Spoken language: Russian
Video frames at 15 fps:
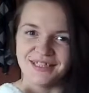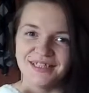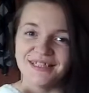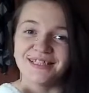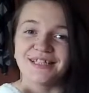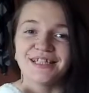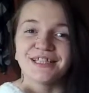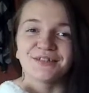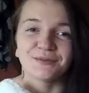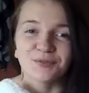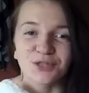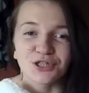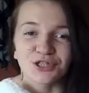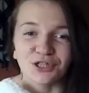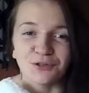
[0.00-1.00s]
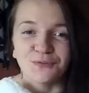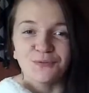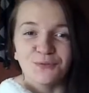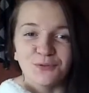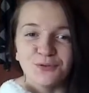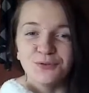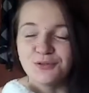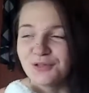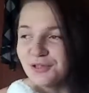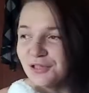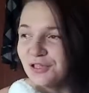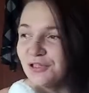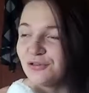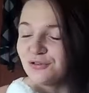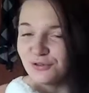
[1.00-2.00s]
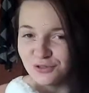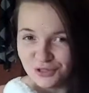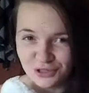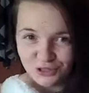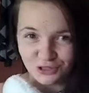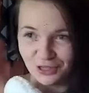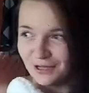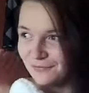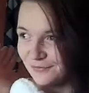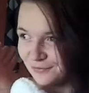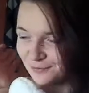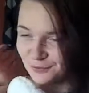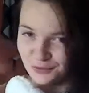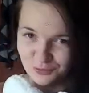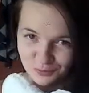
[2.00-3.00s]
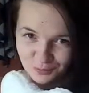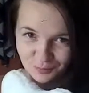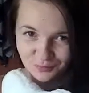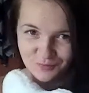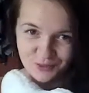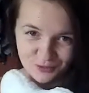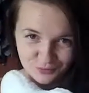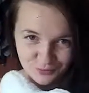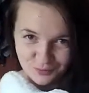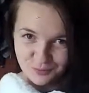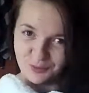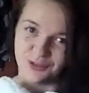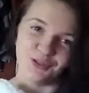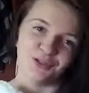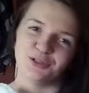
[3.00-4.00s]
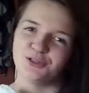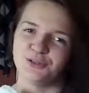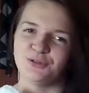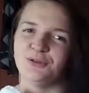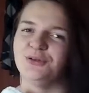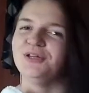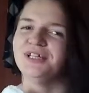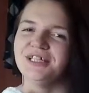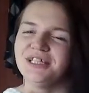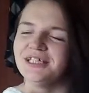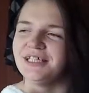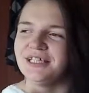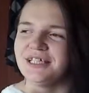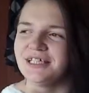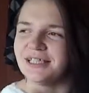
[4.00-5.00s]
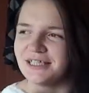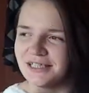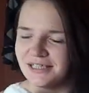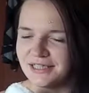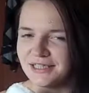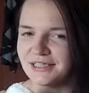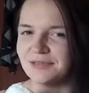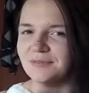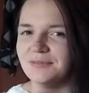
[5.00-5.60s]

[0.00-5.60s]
И за это вообще штрафуют, и еще и со штрафом еще и отправляют домой, так что с этим... А